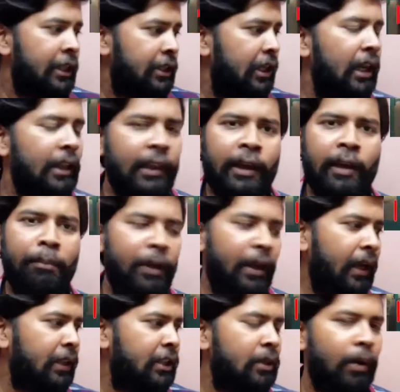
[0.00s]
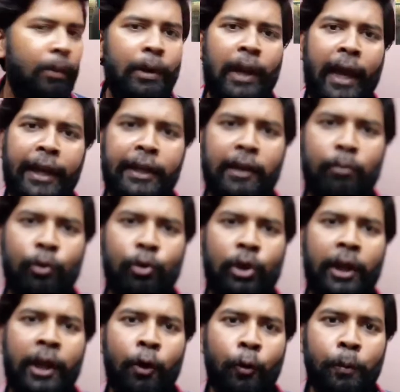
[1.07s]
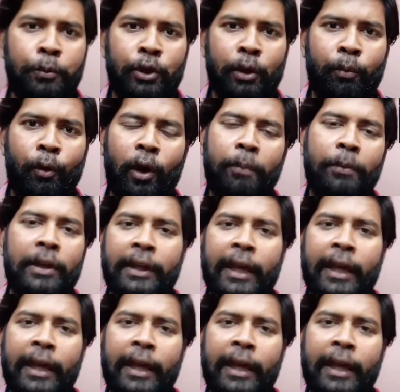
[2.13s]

ছেলে থেকে মেয়েরা যেভাবে লাইনের মধ্যে উপচে পড়া